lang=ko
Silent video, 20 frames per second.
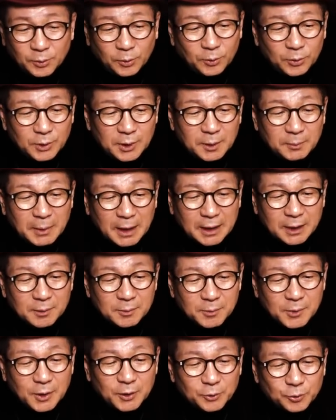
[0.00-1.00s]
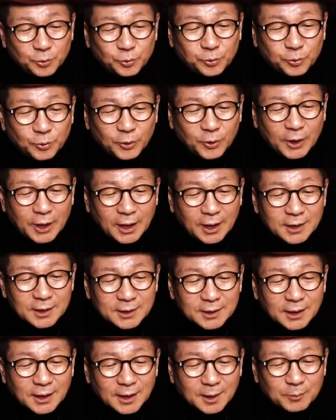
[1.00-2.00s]
돈이 많으면 죽어야 할
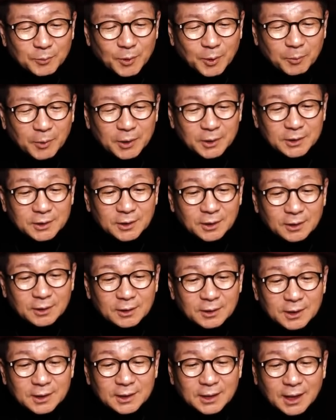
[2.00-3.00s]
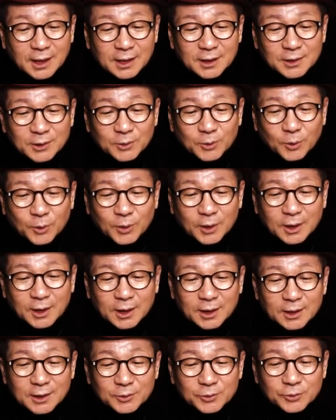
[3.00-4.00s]
사람도 멀쩡히 살아서
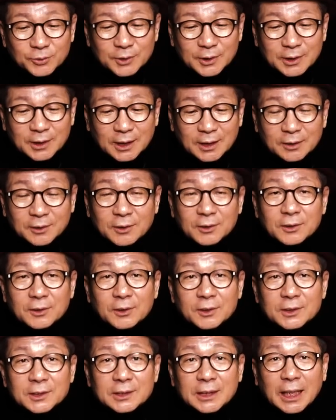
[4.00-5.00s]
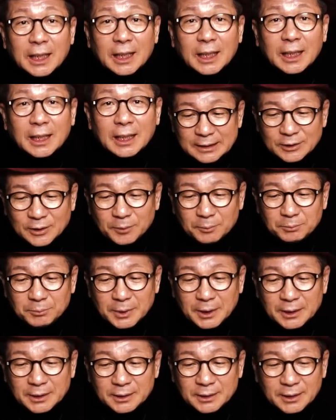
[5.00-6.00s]
돌아다닐 수 있다는 것이다.
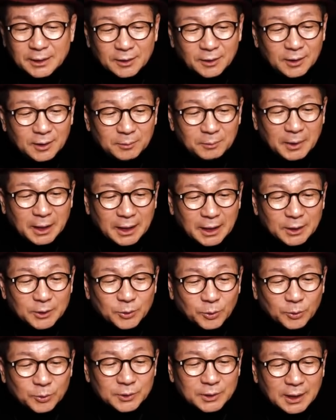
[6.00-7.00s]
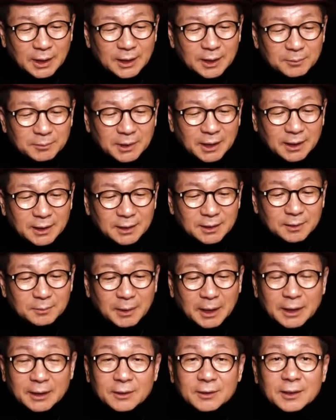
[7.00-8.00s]
선배들이 얼마나 좋은 살림살이를
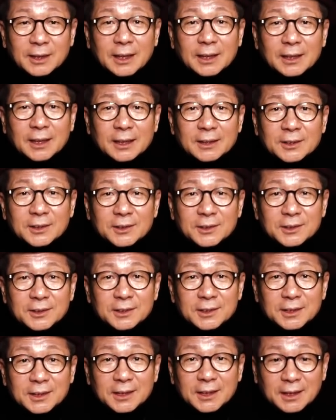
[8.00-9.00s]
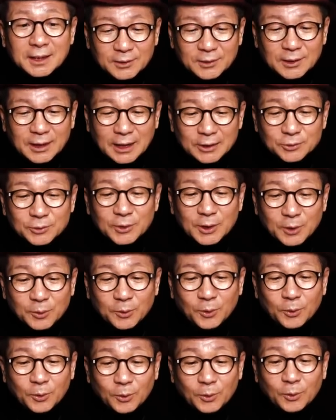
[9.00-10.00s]
마련 하셨는지 그 나중에
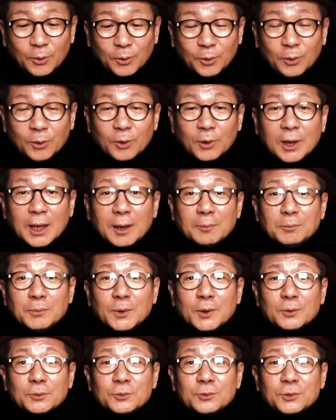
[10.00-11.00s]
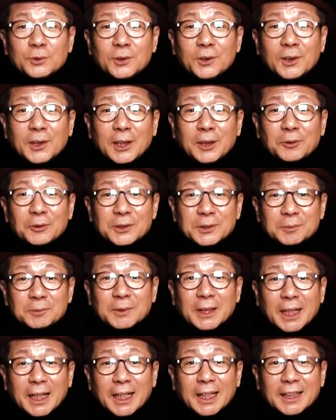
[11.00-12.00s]
꼭 한번 구경하고
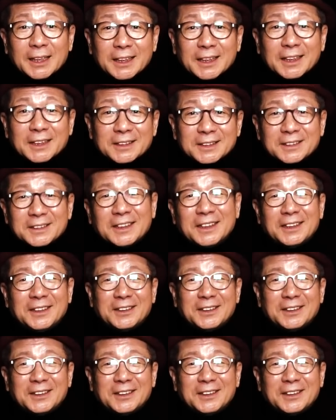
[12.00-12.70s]
싶다 이렇게 쓰네요.